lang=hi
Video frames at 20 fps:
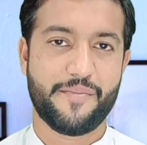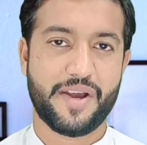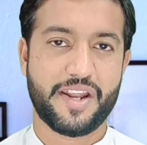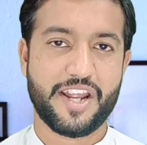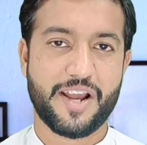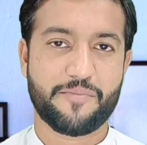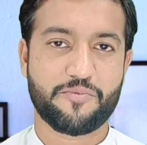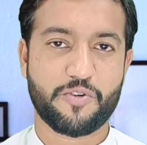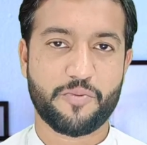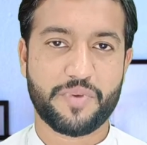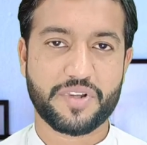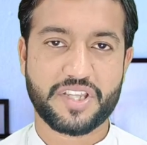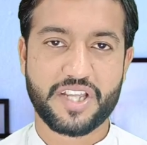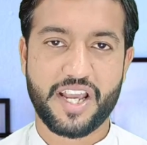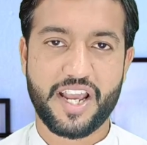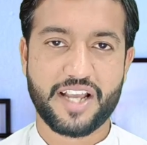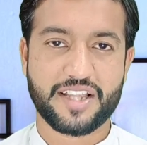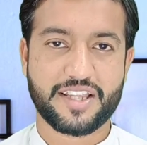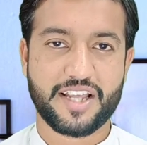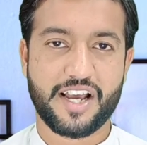मैंने आपको
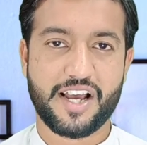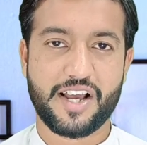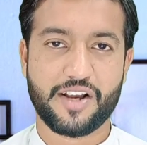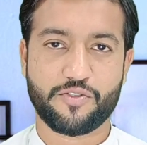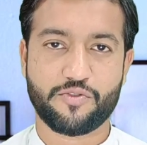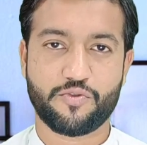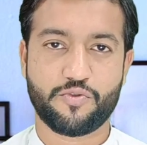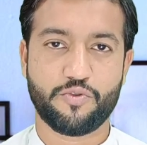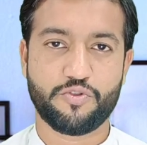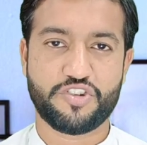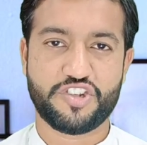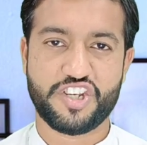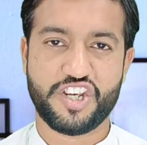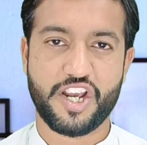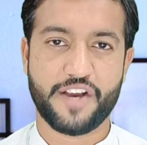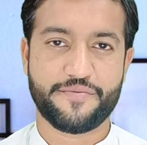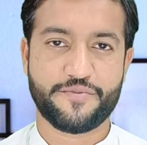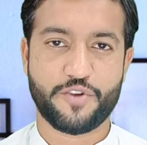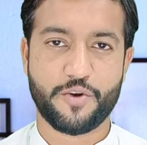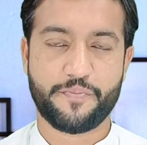बताया था कुछ
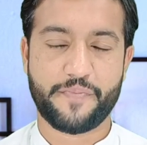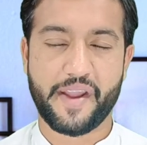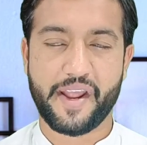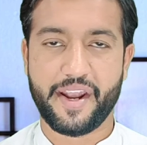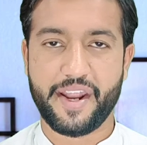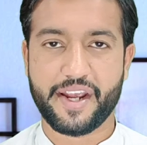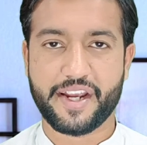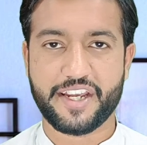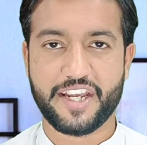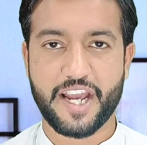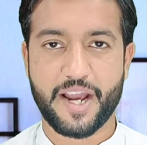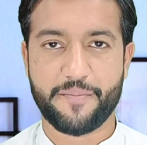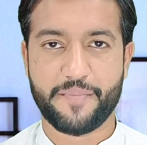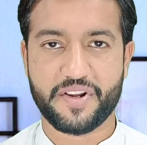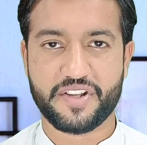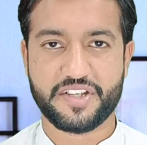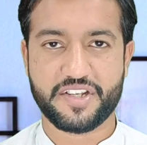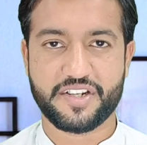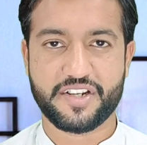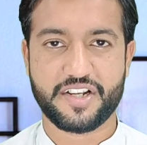ही हफ्तों पहले कि यहाँ
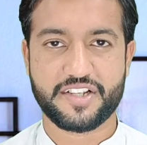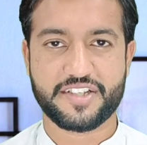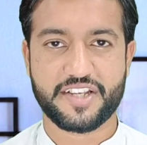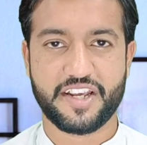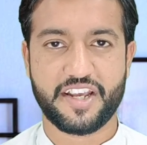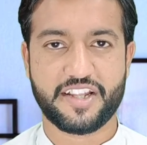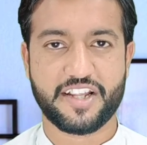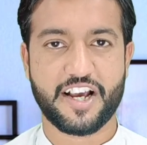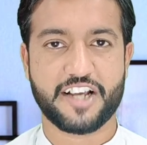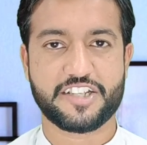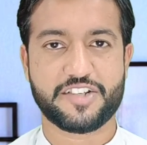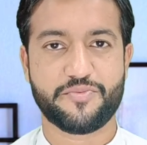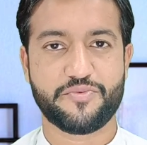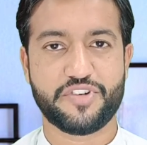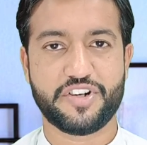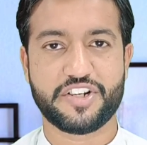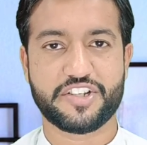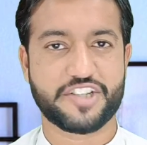पर जनरल सैयद आसम